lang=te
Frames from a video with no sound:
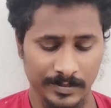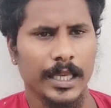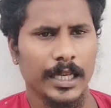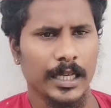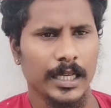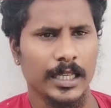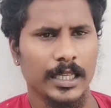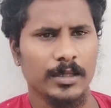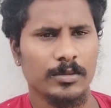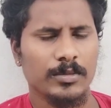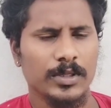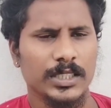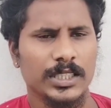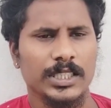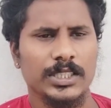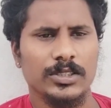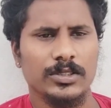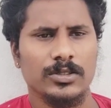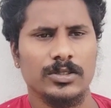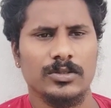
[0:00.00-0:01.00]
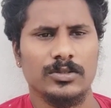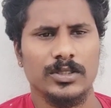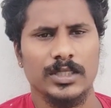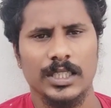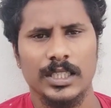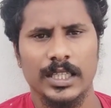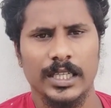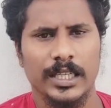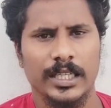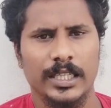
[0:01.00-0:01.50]
ఇక ఈ మిషన్
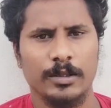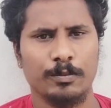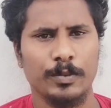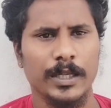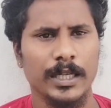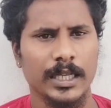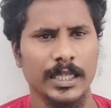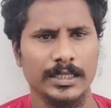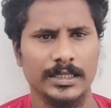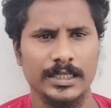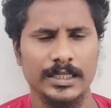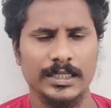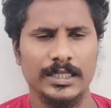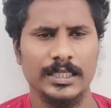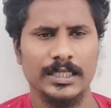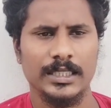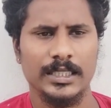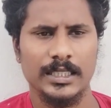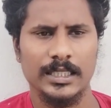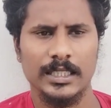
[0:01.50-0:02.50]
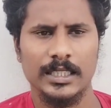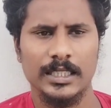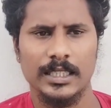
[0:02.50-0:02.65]
చూసుకుంటే రిపేర్కి వచ్చేసి